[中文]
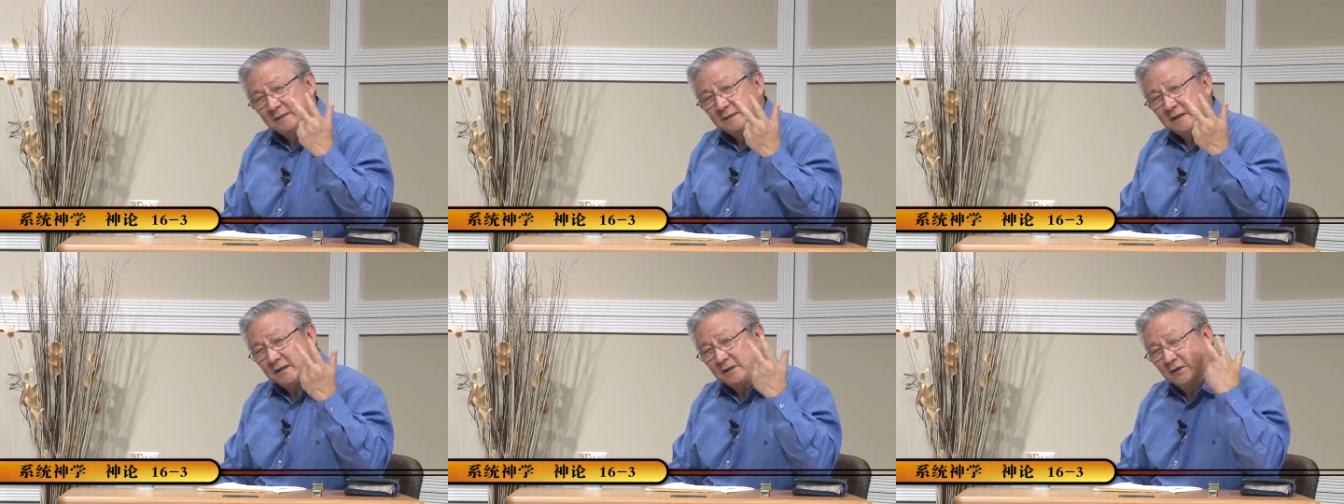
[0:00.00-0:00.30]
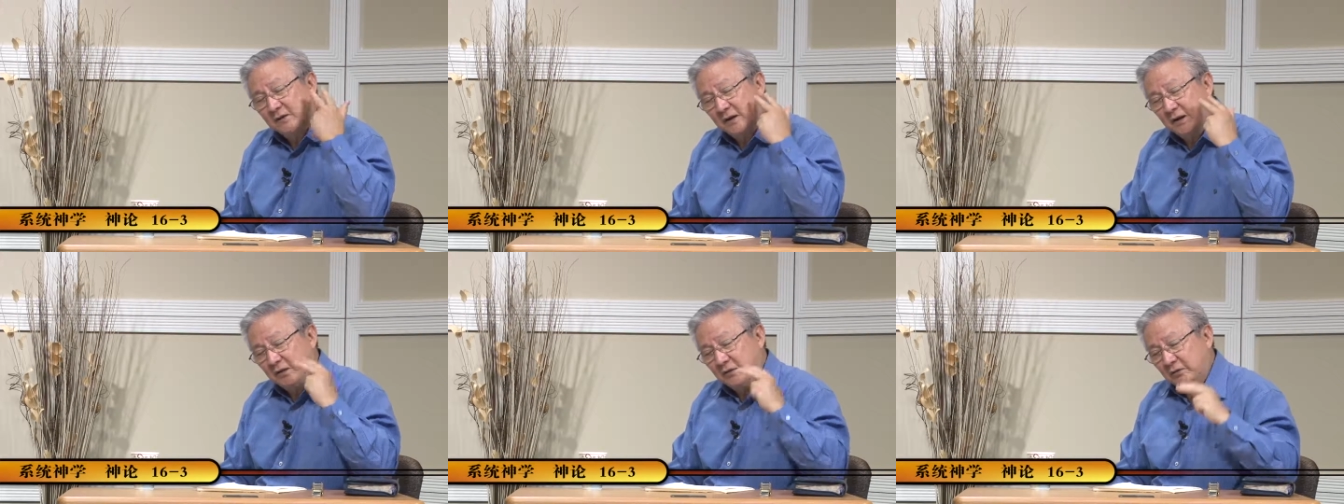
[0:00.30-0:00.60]
他
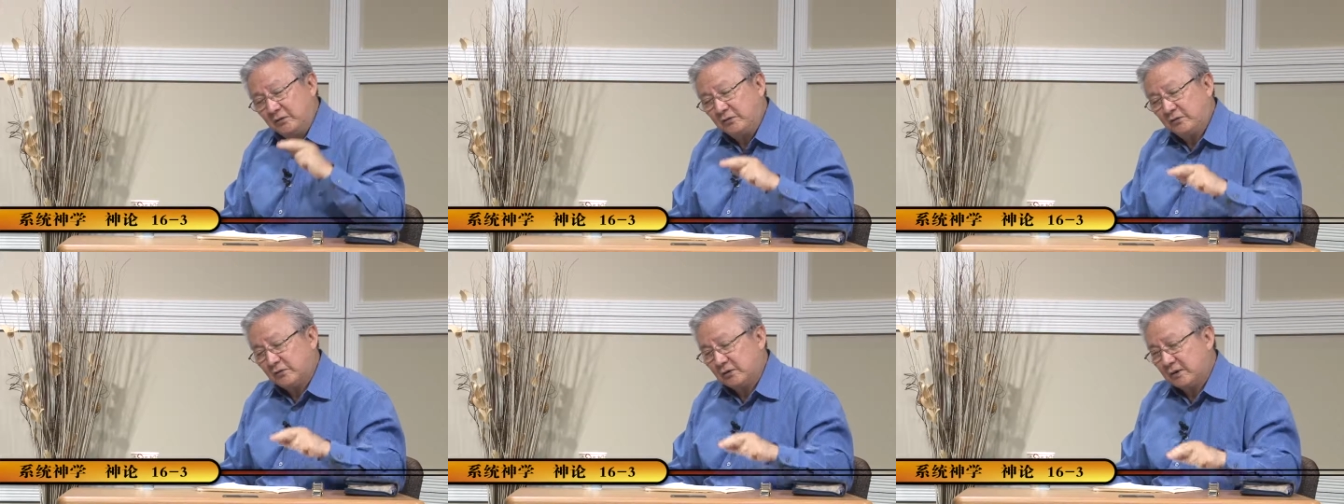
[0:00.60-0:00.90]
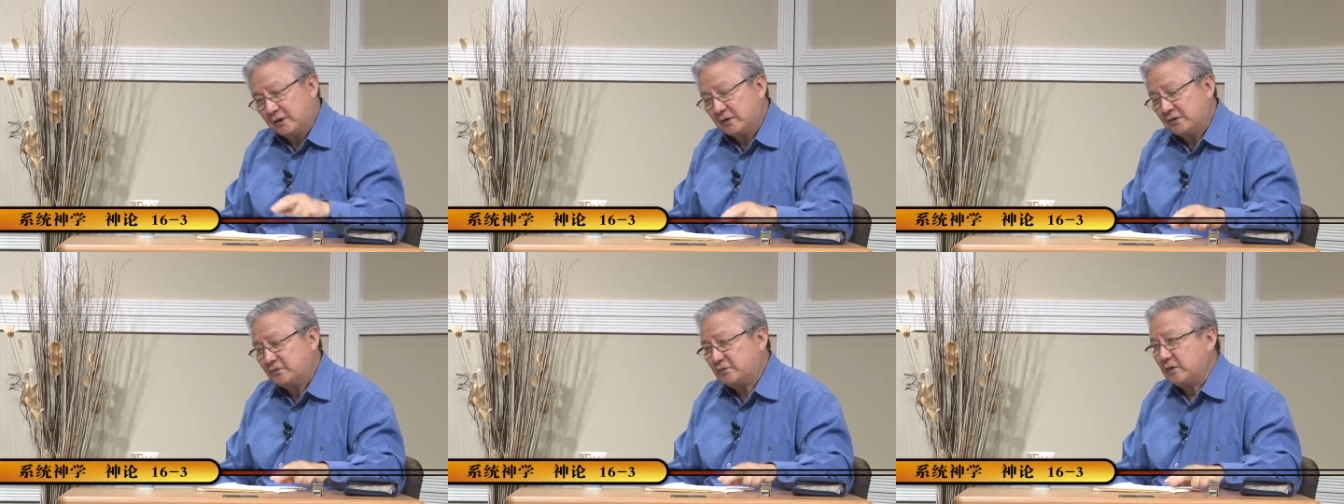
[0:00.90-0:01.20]
就可以去做
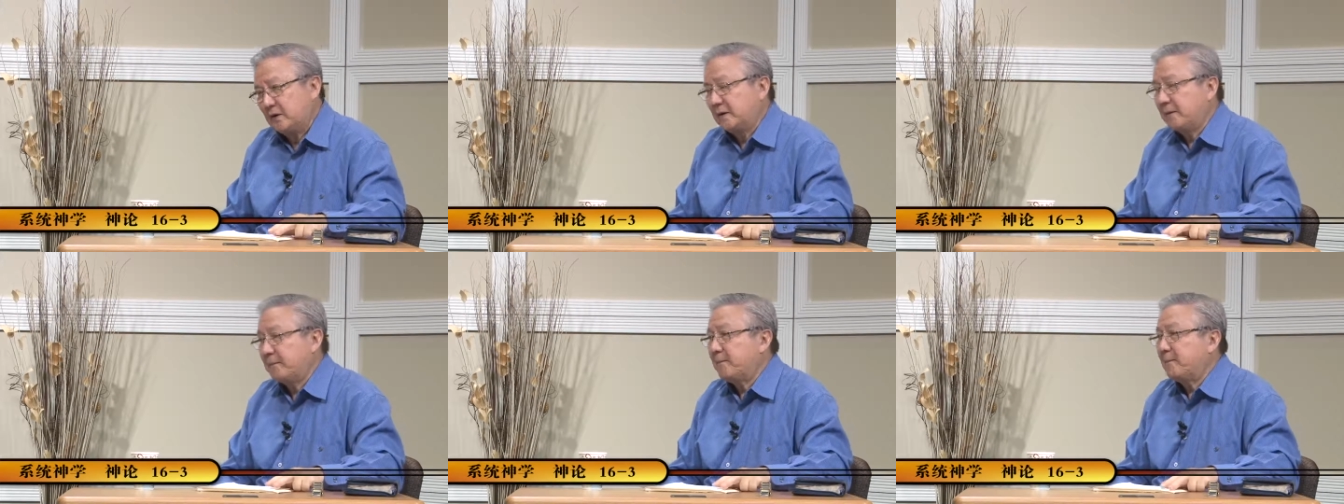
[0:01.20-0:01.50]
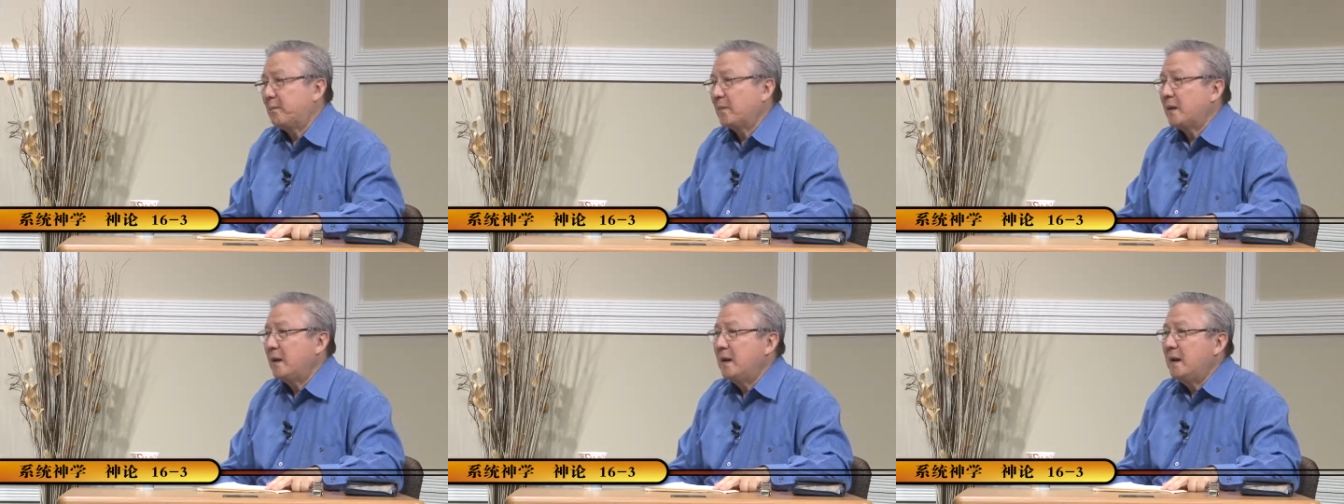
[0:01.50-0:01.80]
科学了。
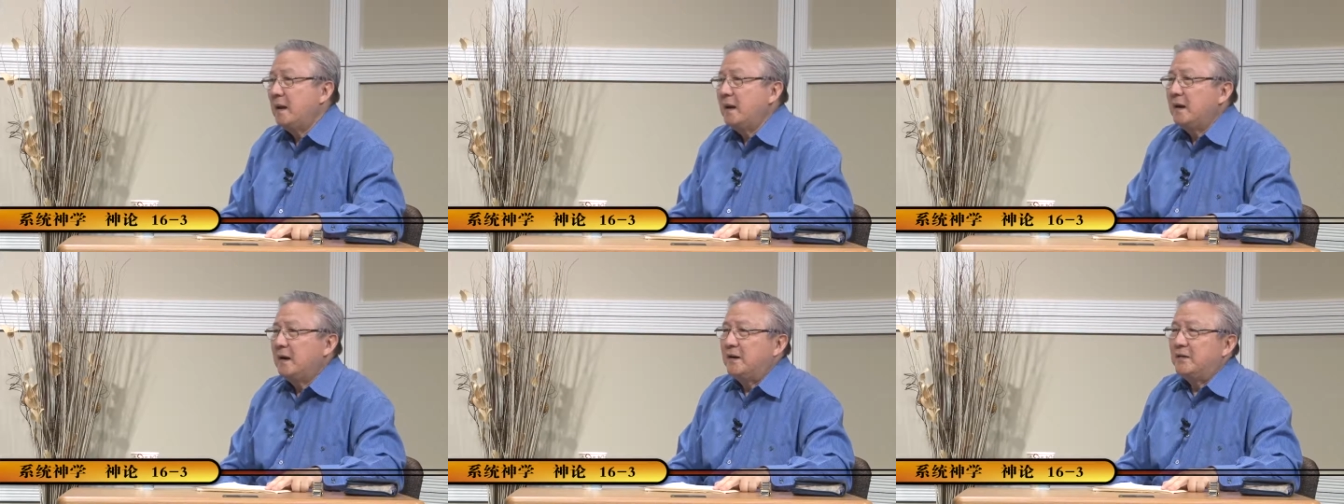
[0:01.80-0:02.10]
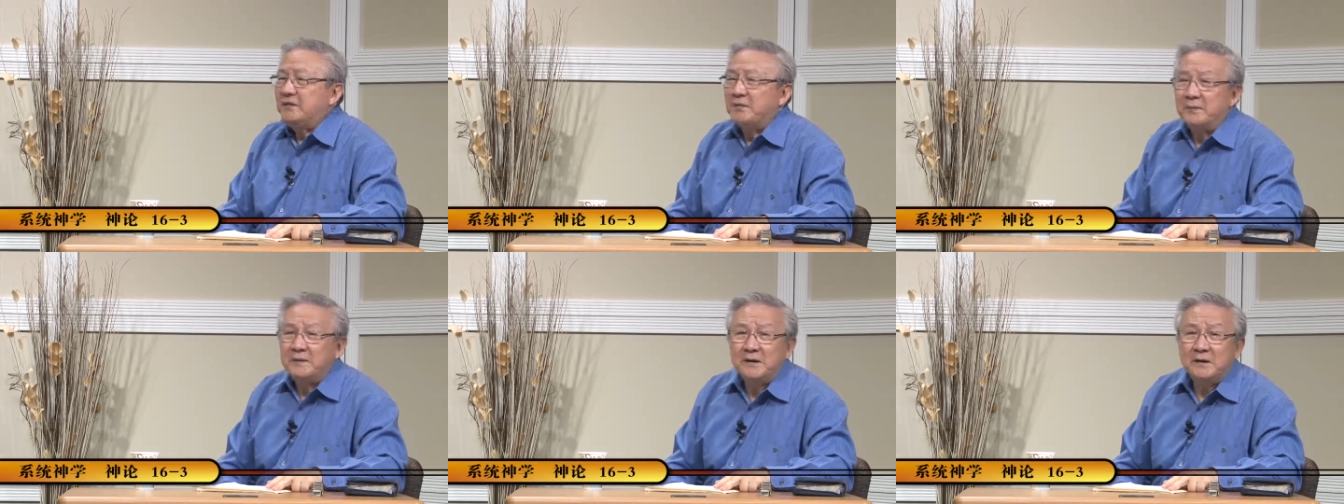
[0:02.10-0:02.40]

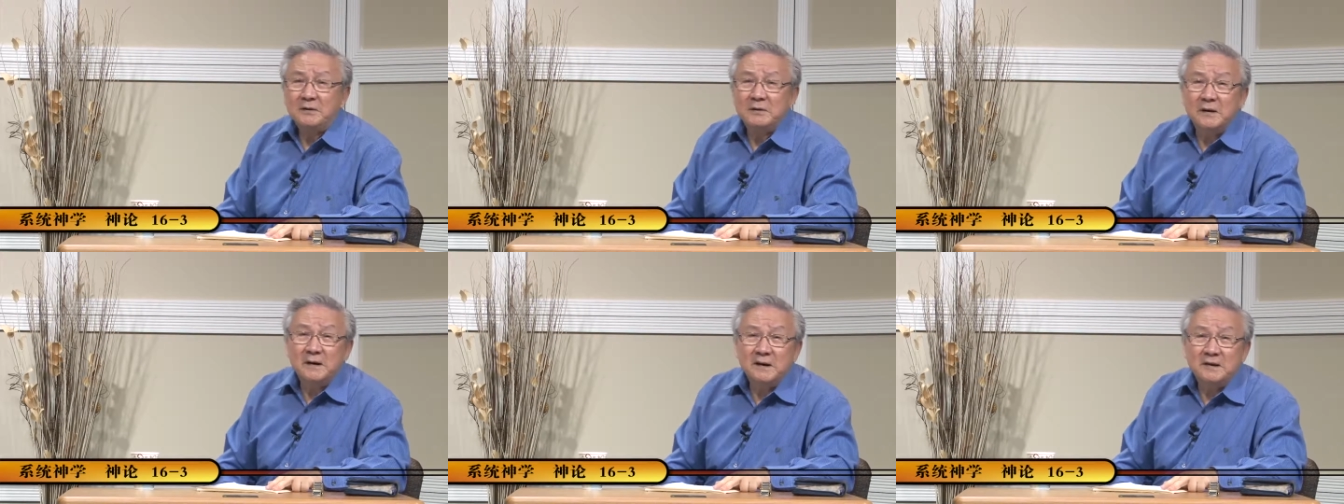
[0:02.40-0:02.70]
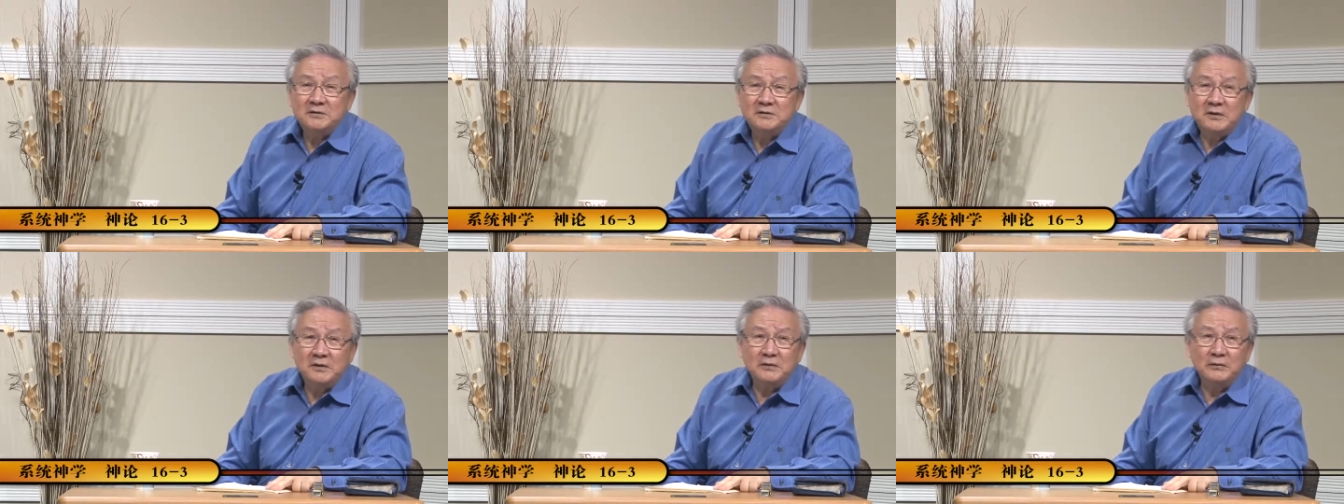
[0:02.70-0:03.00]
可什么叫做
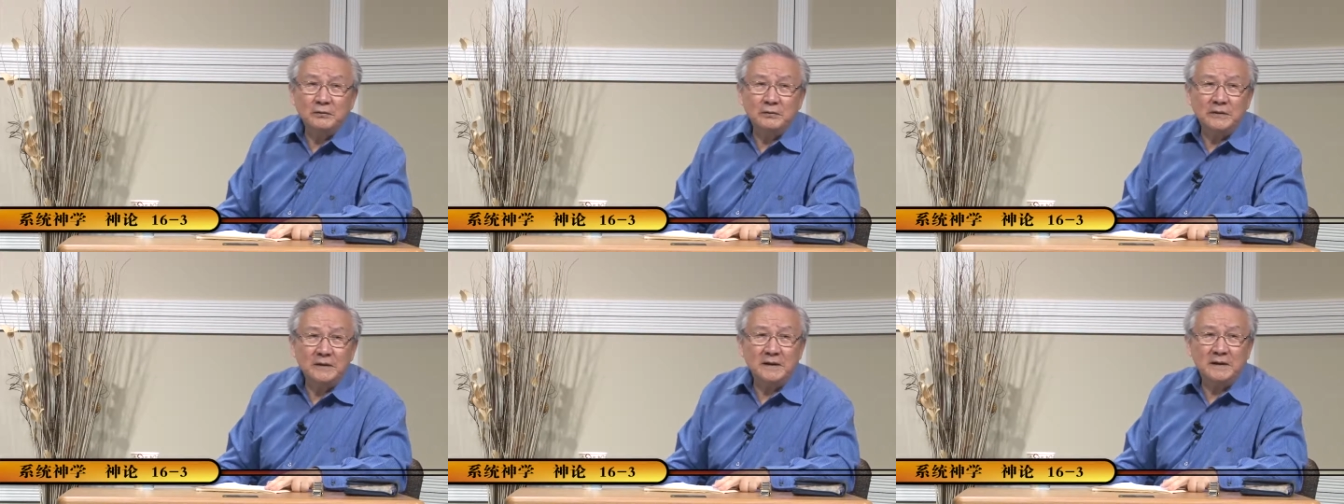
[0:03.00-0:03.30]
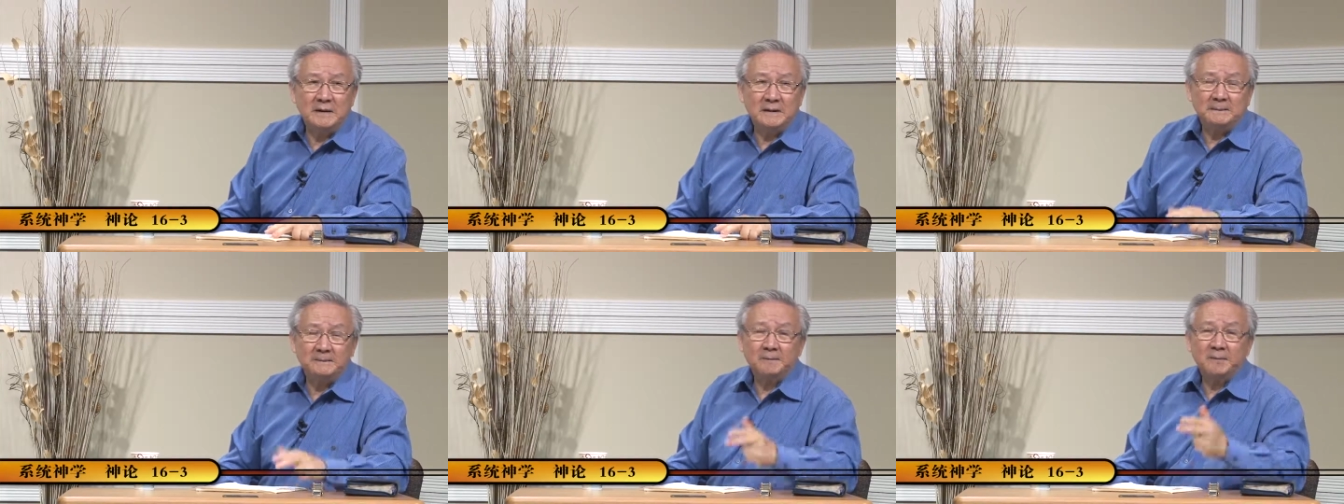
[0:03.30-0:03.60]
科学主
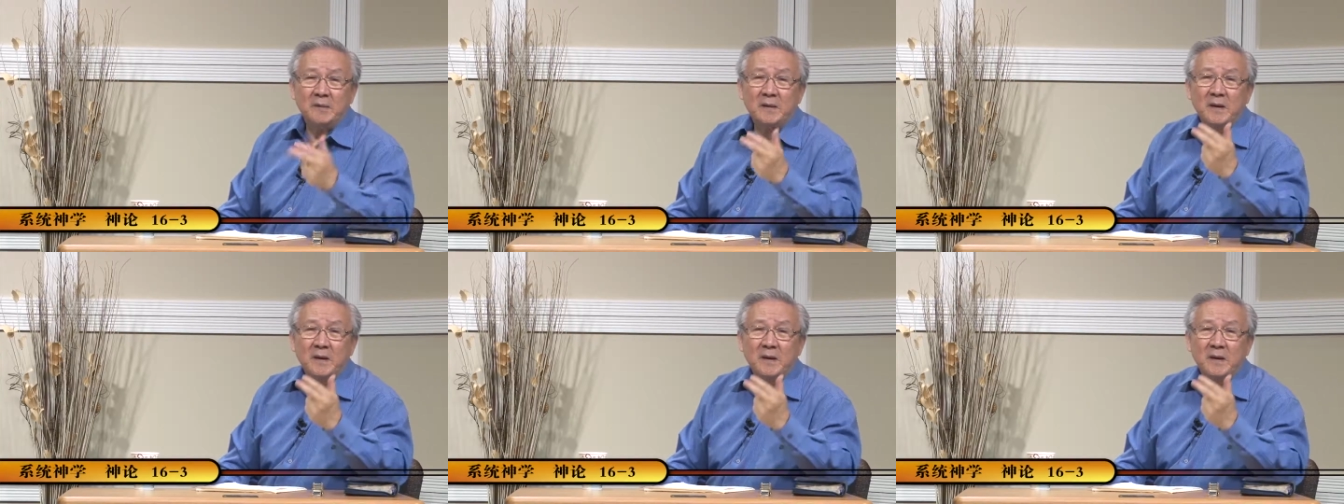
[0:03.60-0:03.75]
义呢？